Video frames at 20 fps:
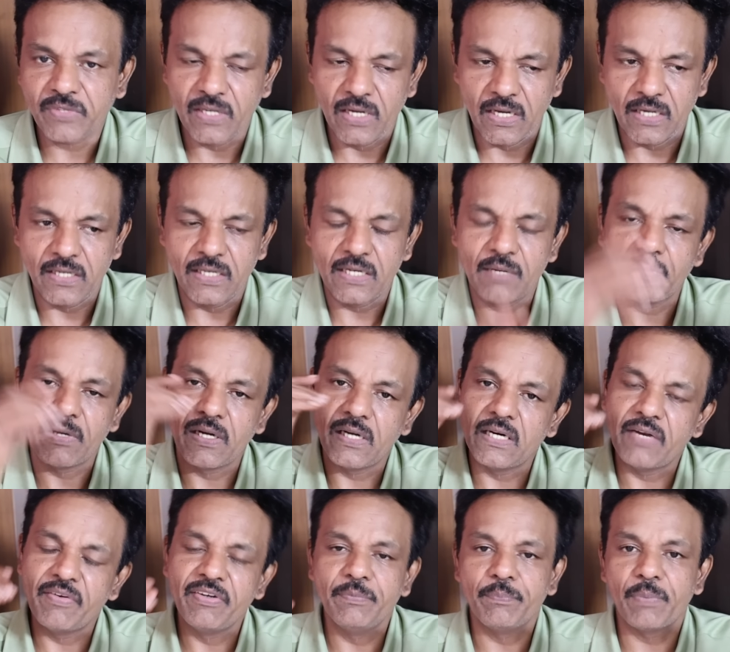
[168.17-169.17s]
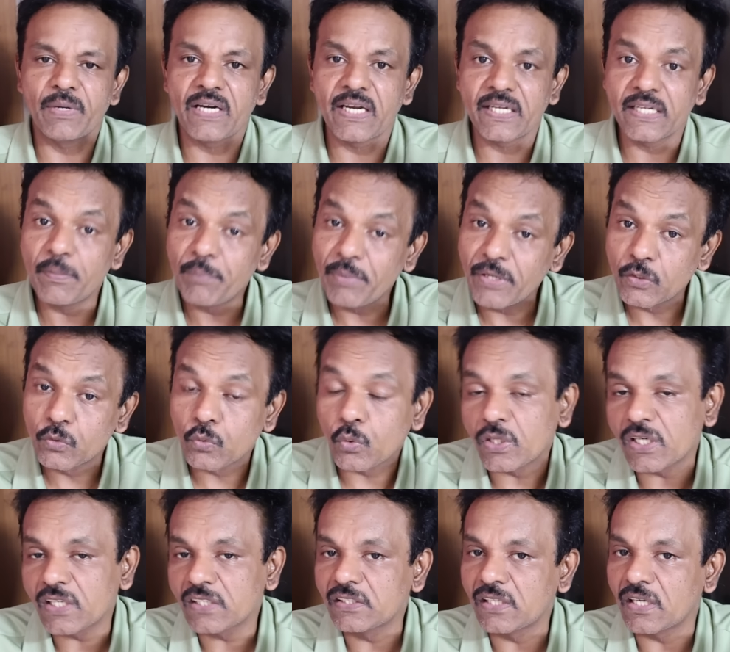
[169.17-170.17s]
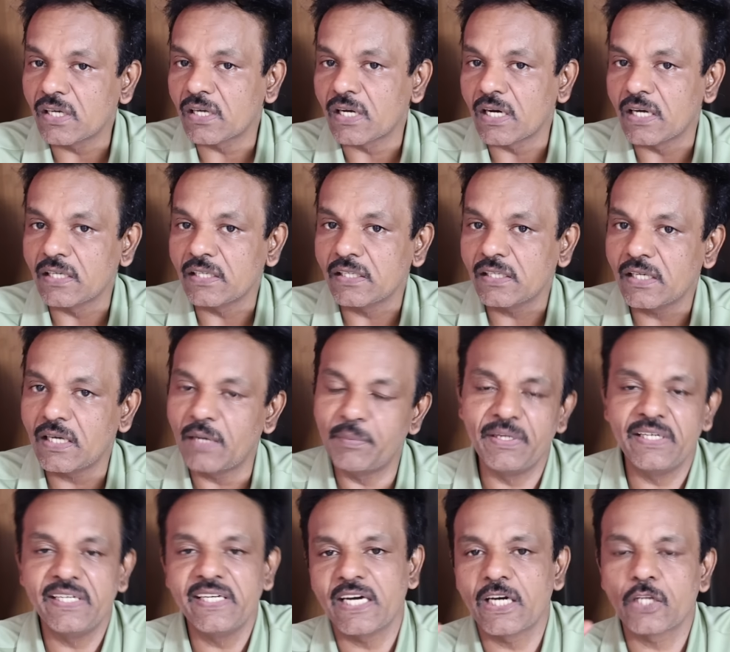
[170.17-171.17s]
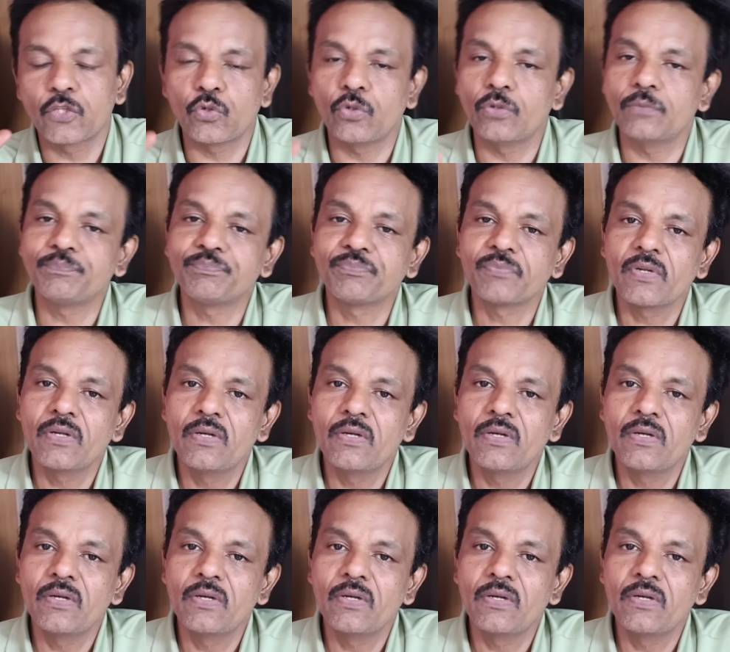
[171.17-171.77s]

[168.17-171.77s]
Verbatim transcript: யார் நம்ம நவீன் பட்நாயக் எப்படி தொடர்ந்து இருக்கார் அப்படின்னு என்ன தோணும்